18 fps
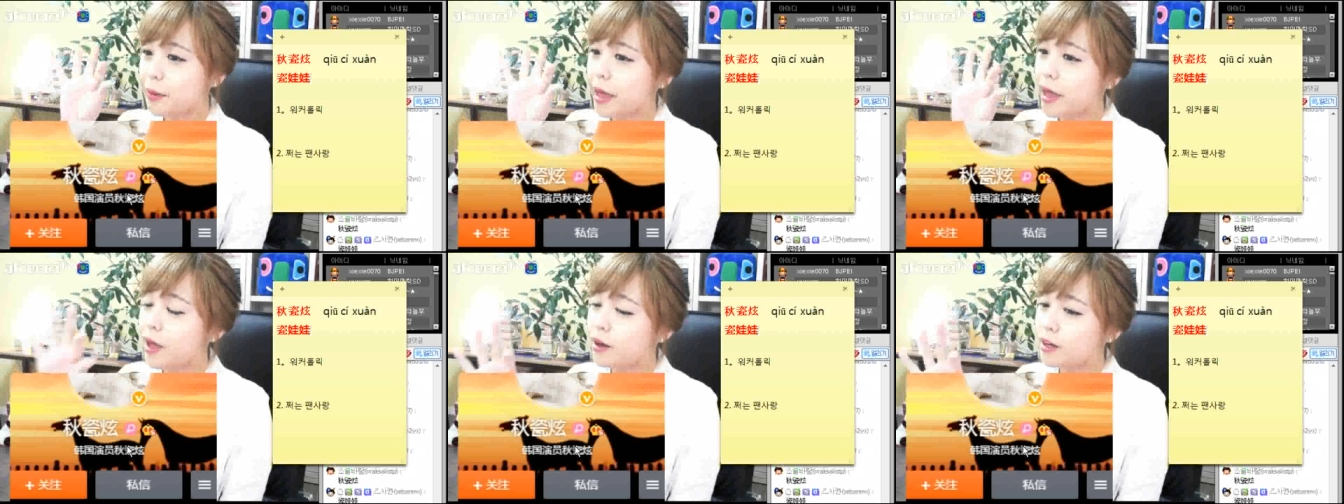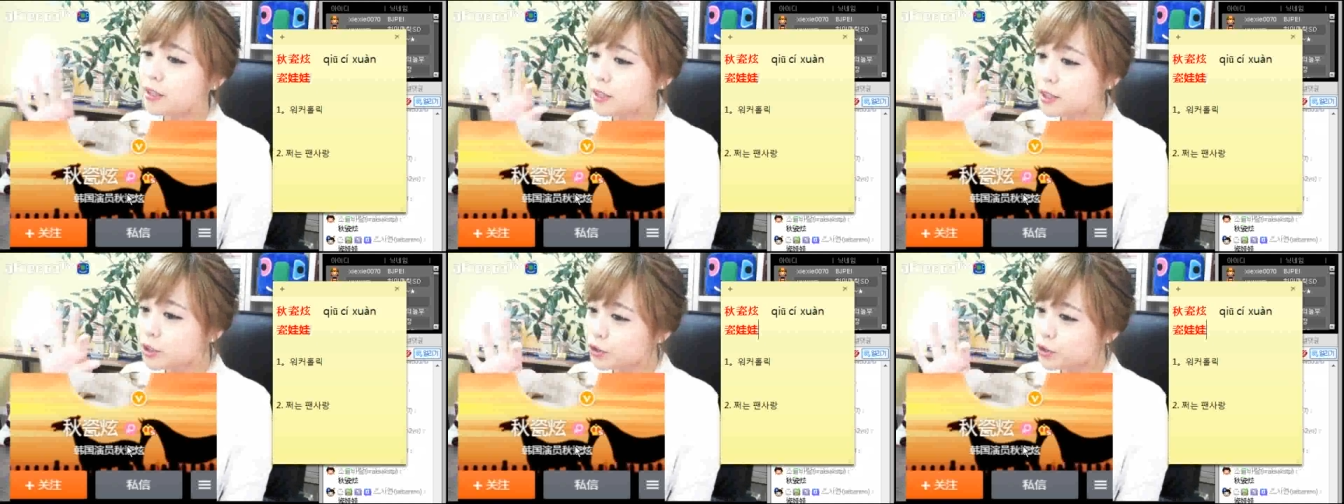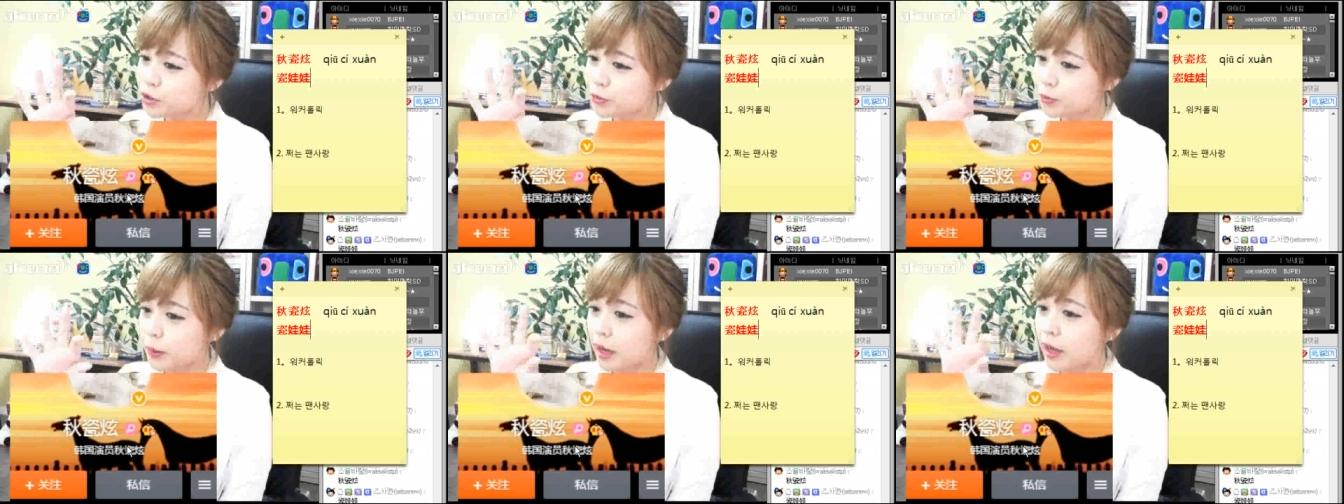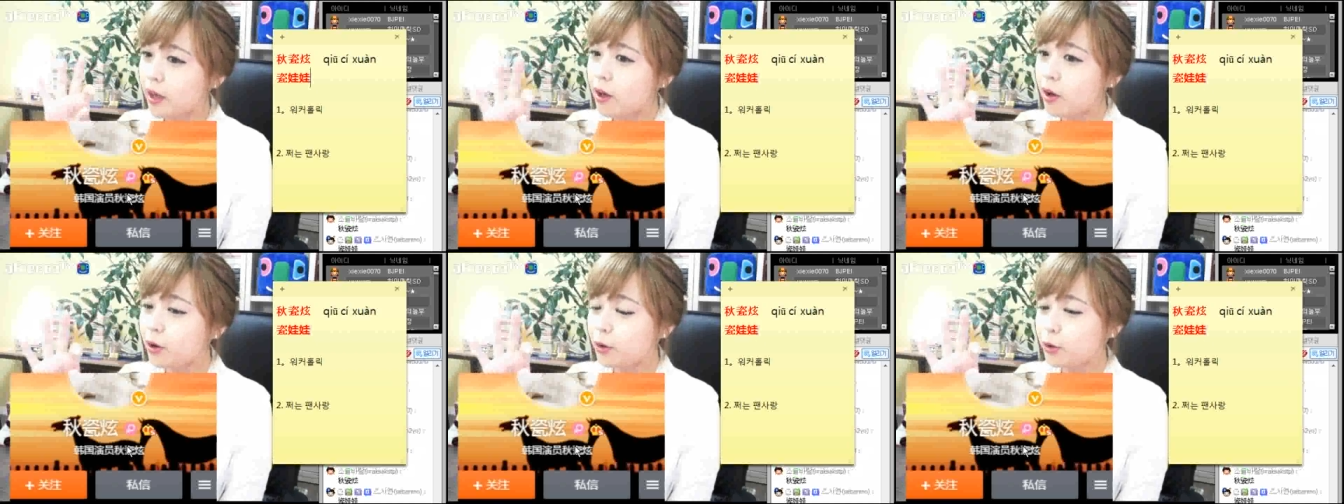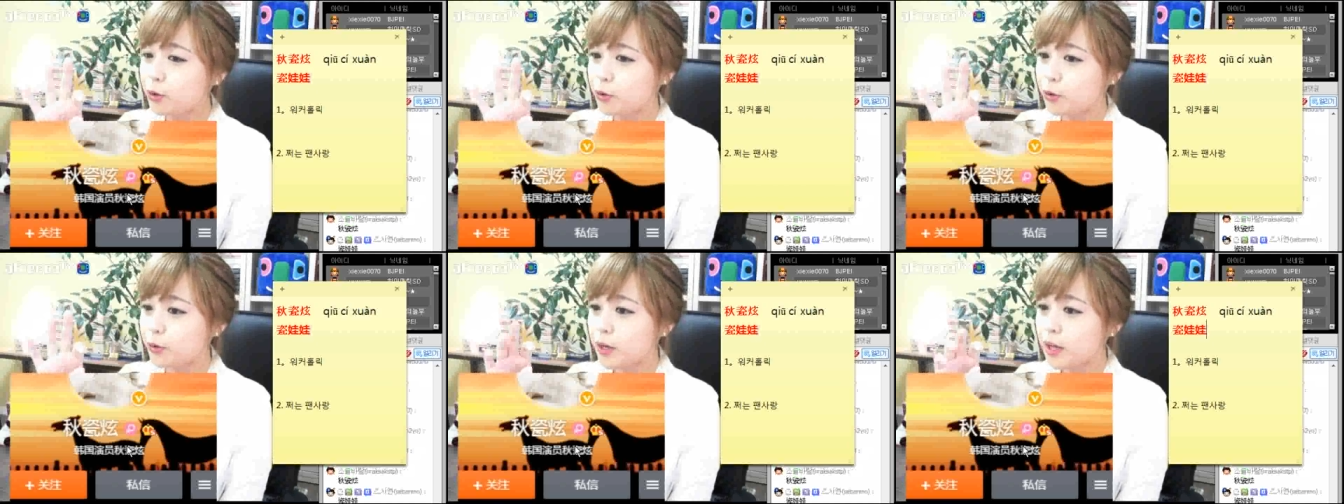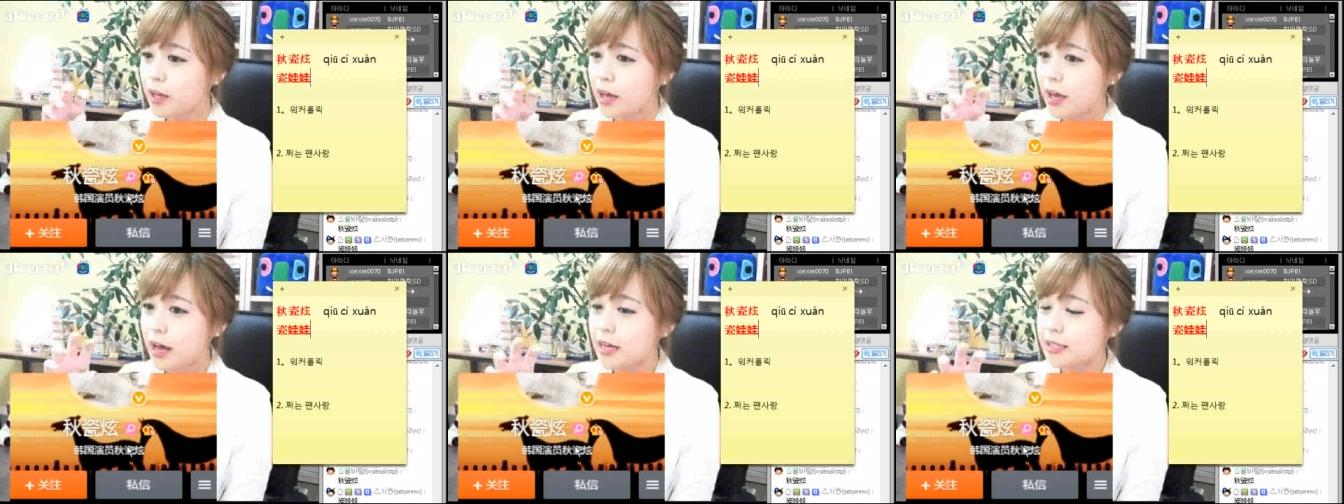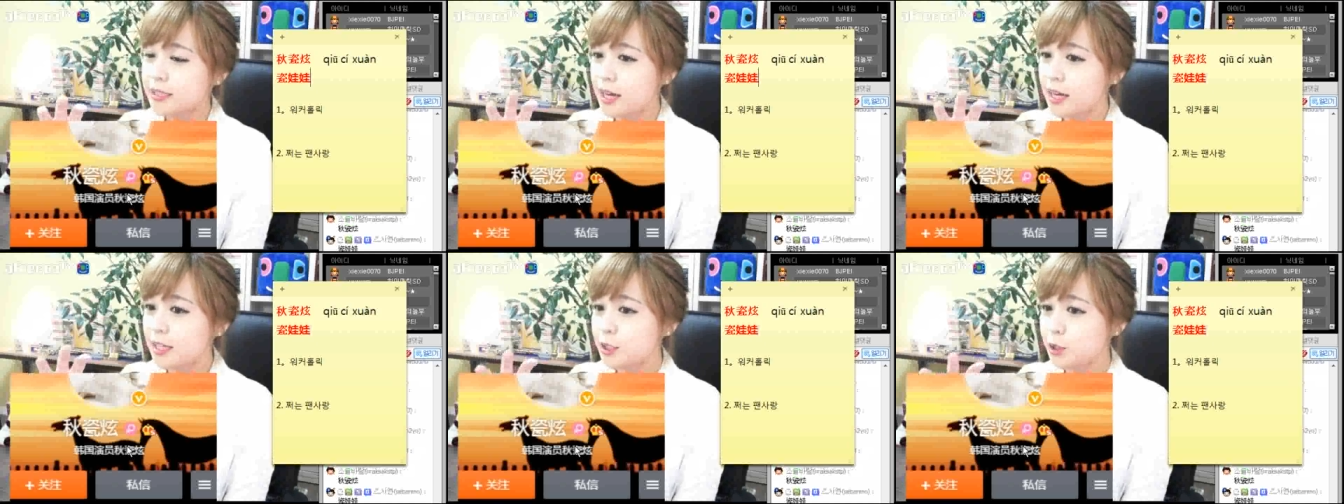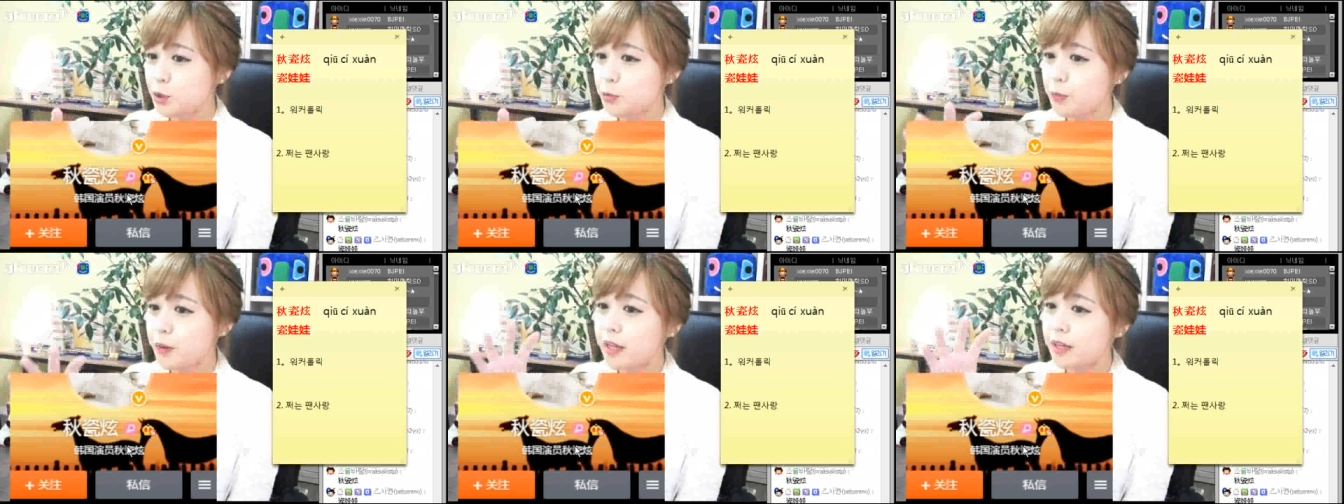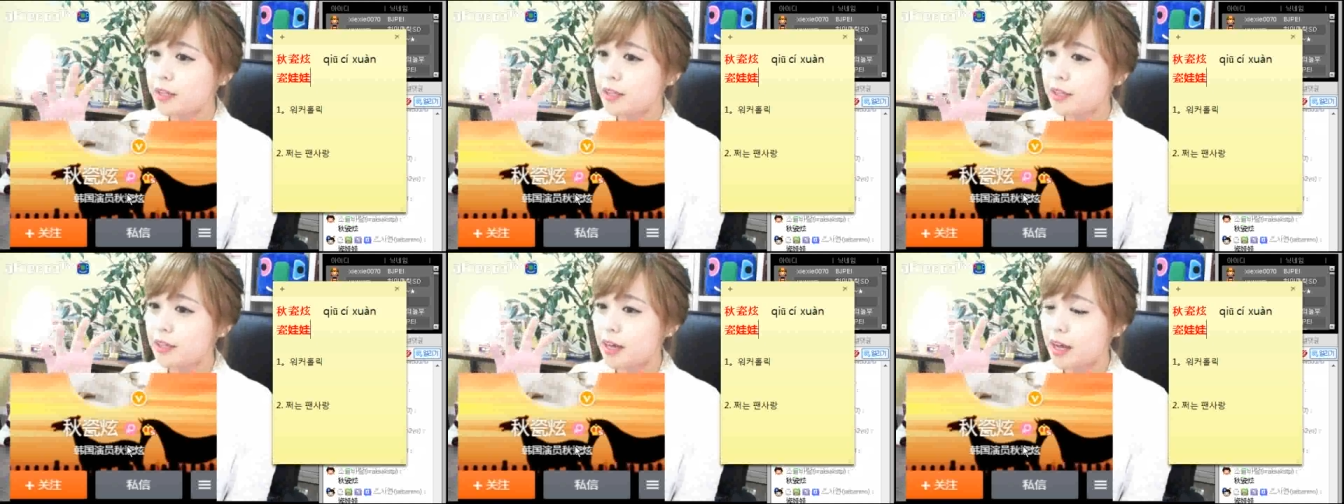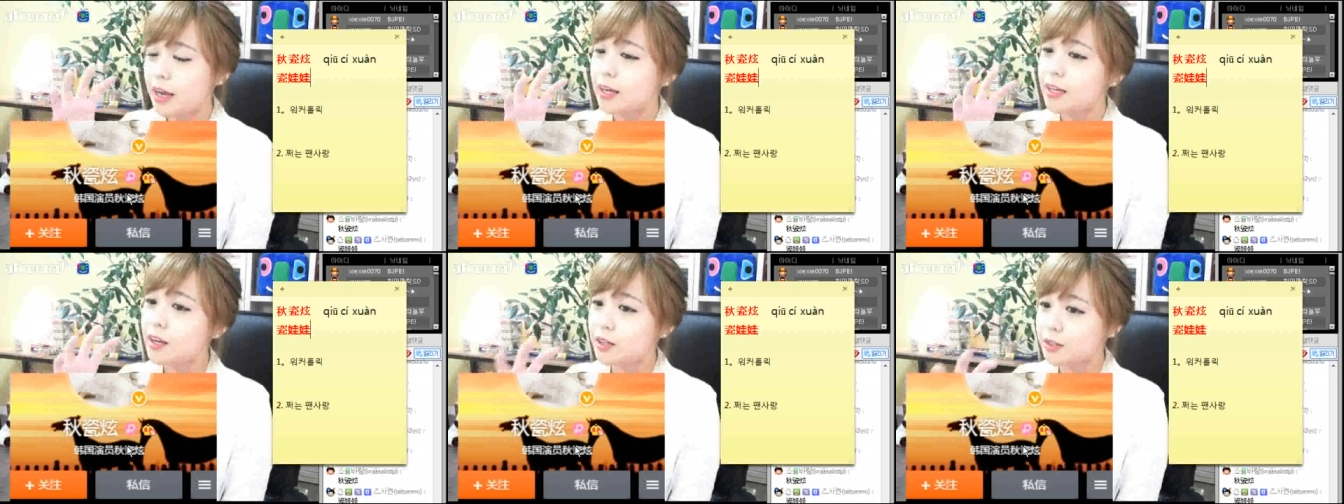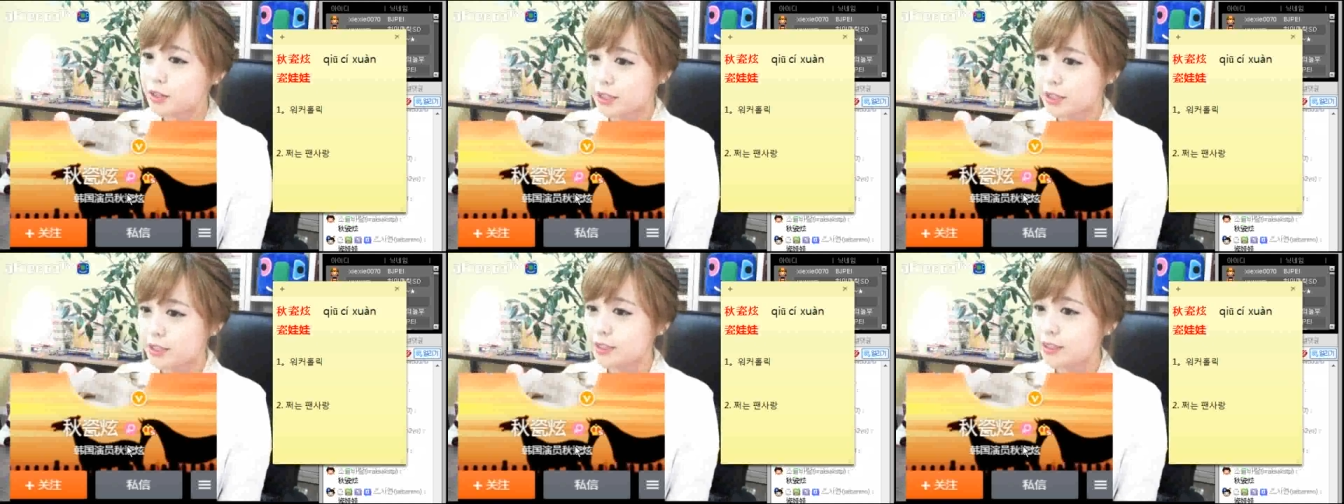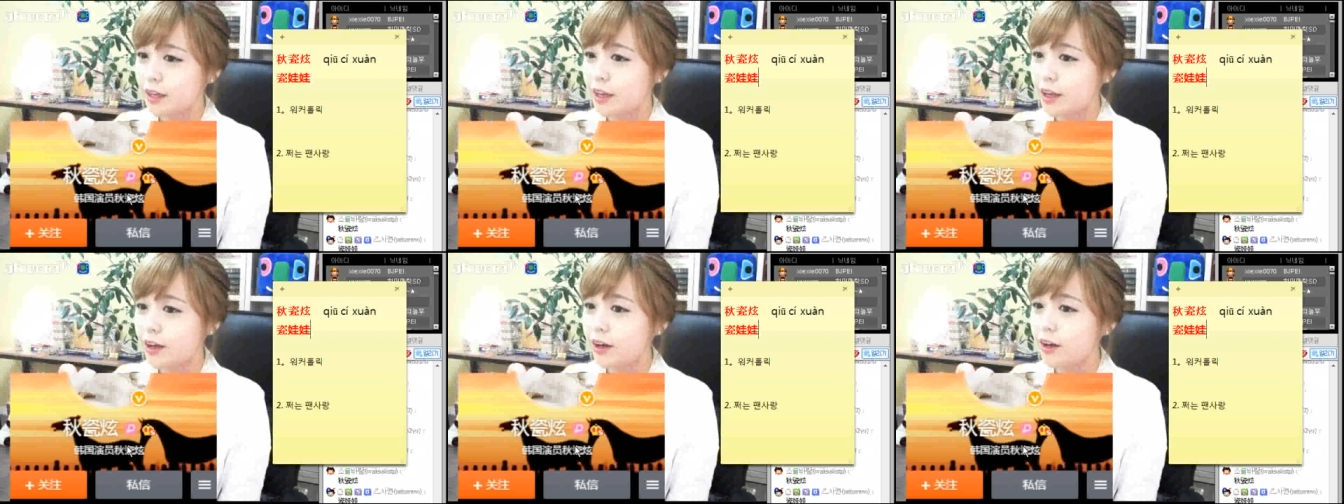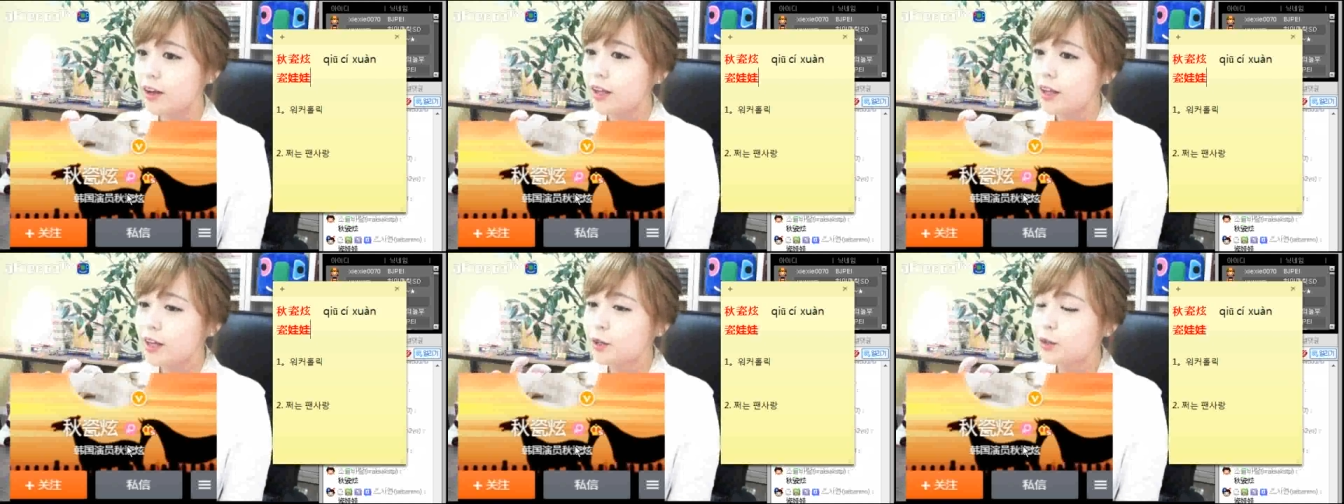그 배역, 극중 배역으로 아직까지도 많이 알려져 있어요.